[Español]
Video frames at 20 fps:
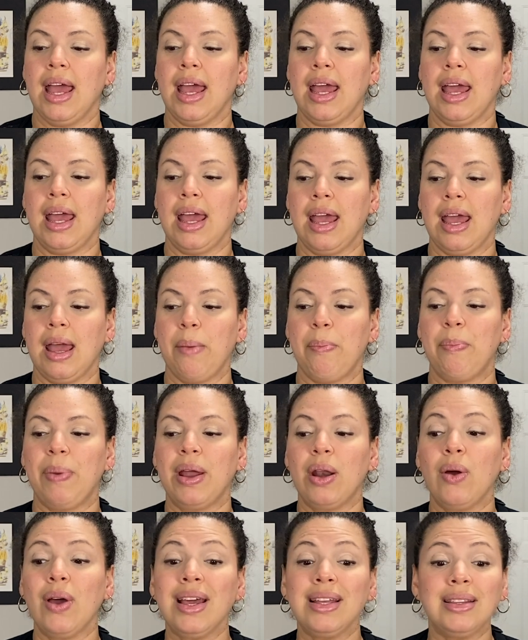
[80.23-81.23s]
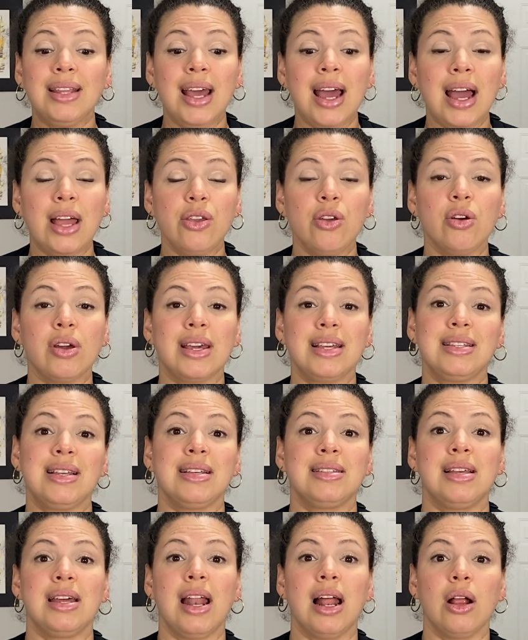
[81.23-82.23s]
Eh, pero este año quise
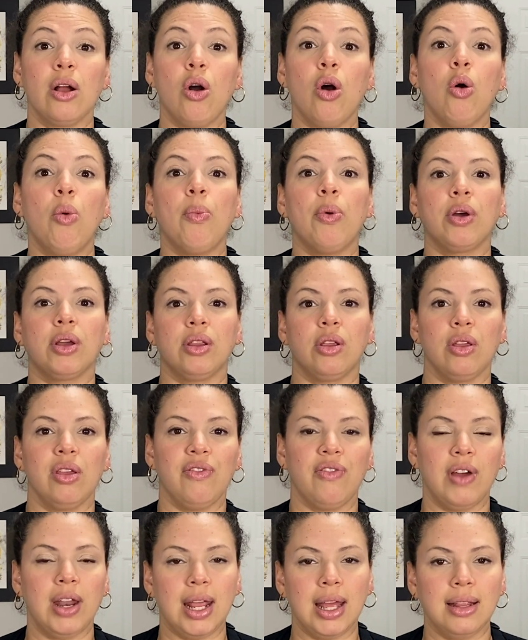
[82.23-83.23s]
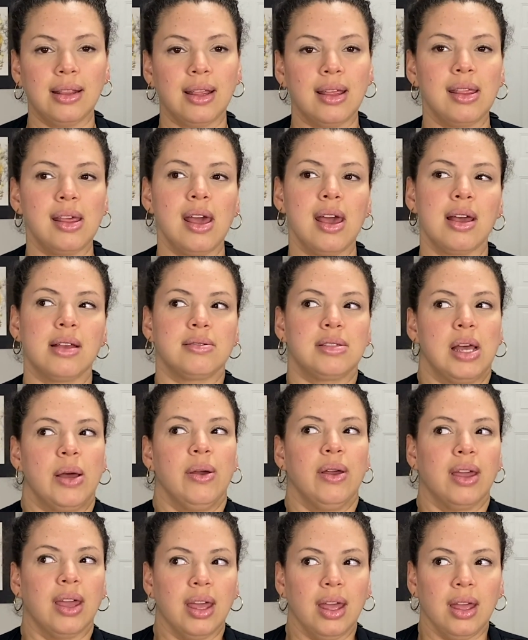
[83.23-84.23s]
hacer algo un poquito diferente. Dije,
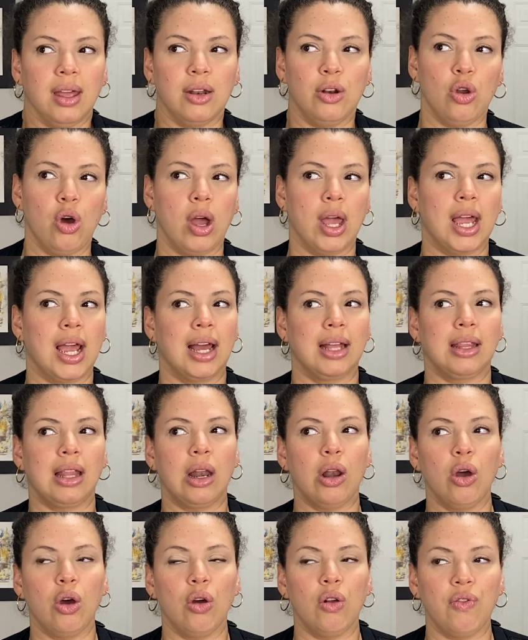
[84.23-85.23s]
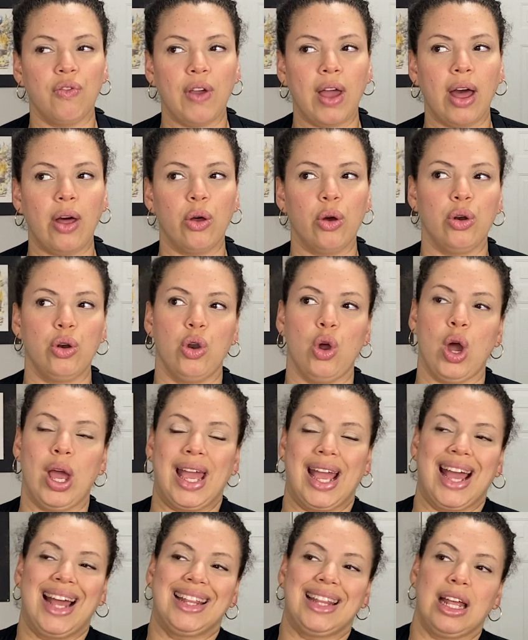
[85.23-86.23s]
¿sabes qué? Nos encantan los golfeados, nos
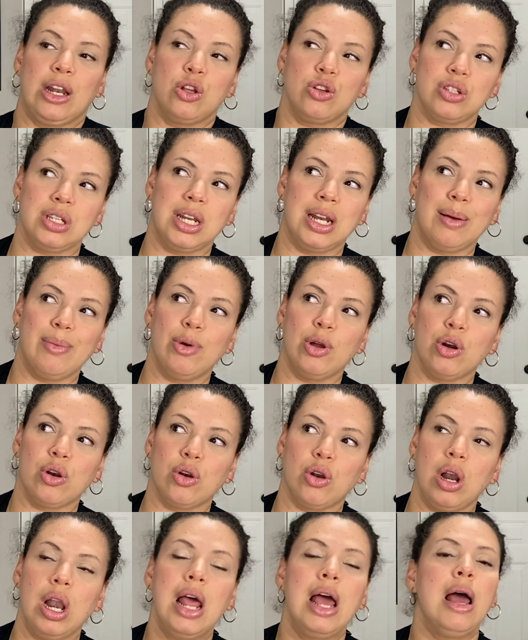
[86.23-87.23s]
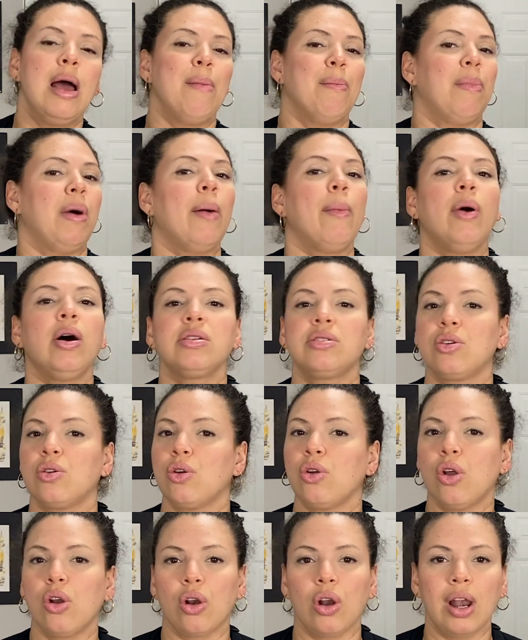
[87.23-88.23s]
encantan los cinnamon roll. Vamos a hacer
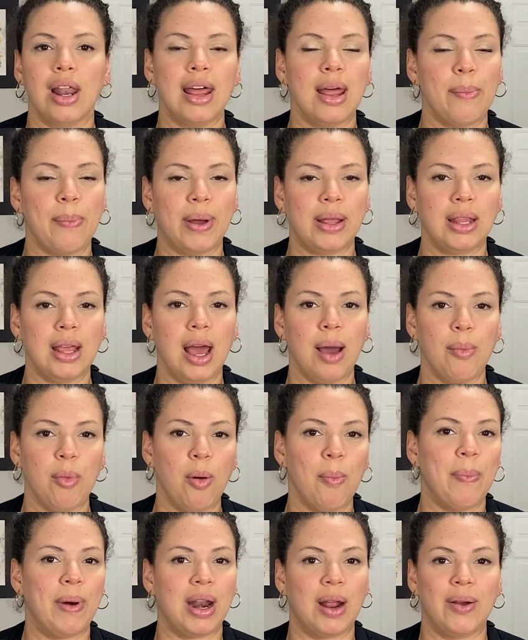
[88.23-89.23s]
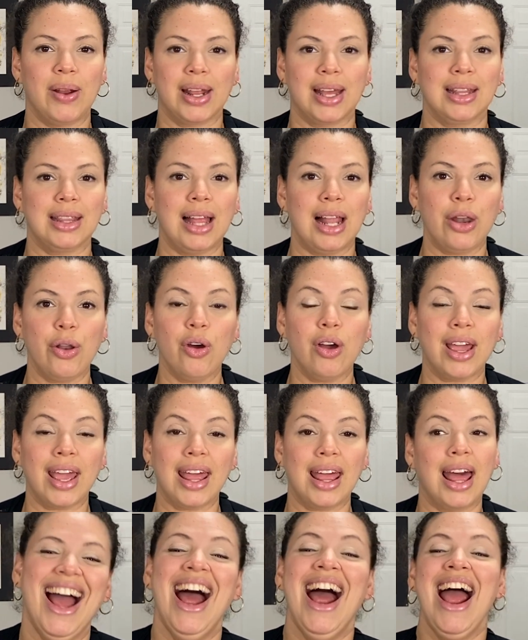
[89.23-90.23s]
unos roles de pan de jamón para ver qué tal nos
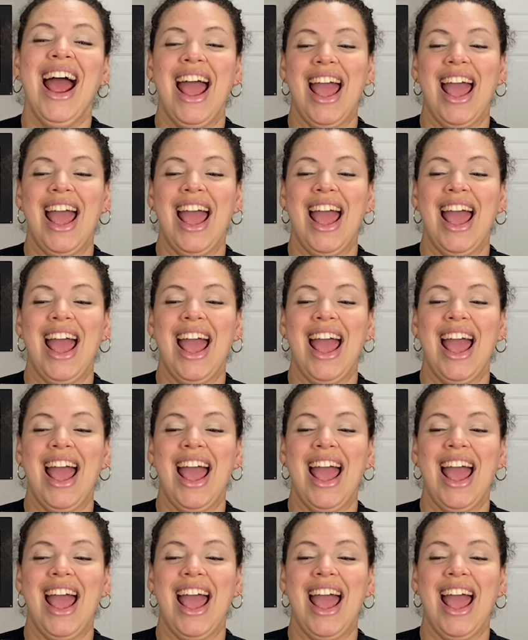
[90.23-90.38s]
quedan.